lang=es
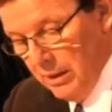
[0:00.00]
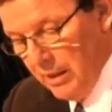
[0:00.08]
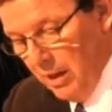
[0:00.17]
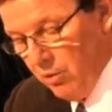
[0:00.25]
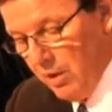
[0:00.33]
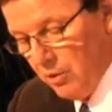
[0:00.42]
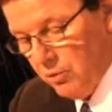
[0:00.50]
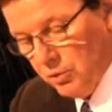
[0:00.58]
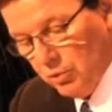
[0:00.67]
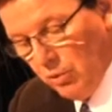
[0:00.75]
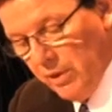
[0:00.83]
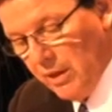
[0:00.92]
queda ahora
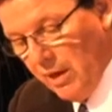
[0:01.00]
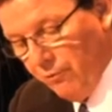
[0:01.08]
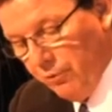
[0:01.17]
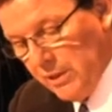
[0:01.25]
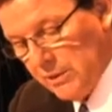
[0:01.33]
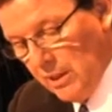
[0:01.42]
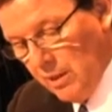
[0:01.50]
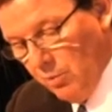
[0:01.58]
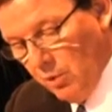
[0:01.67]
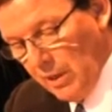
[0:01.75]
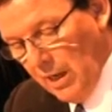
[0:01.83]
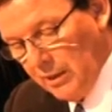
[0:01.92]
construir la fuerza
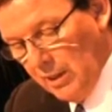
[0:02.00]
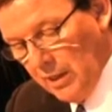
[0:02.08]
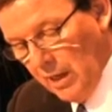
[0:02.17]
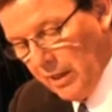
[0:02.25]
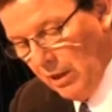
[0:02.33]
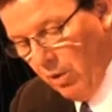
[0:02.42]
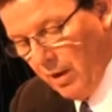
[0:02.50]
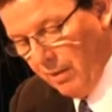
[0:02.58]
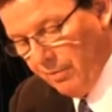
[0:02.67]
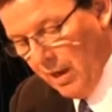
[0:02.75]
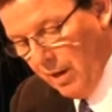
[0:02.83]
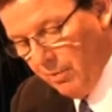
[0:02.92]
democrática que lo
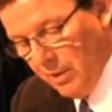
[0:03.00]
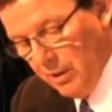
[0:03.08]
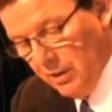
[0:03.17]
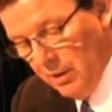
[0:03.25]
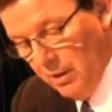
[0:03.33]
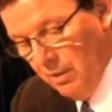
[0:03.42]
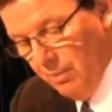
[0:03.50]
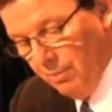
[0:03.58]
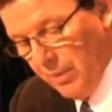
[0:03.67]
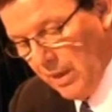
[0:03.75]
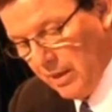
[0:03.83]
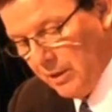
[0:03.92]
haga viable
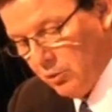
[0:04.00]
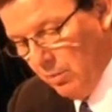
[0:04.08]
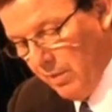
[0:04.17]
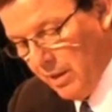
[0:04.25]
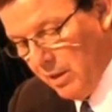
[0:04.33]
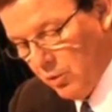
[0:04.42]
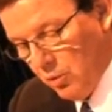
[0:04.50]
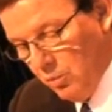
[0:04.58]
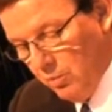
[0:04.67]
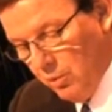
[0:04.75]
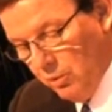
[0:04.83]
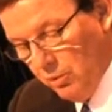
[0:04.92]
para retomar el
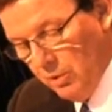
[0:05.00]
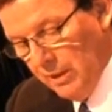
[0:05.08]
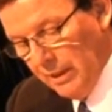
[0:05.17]
rumbo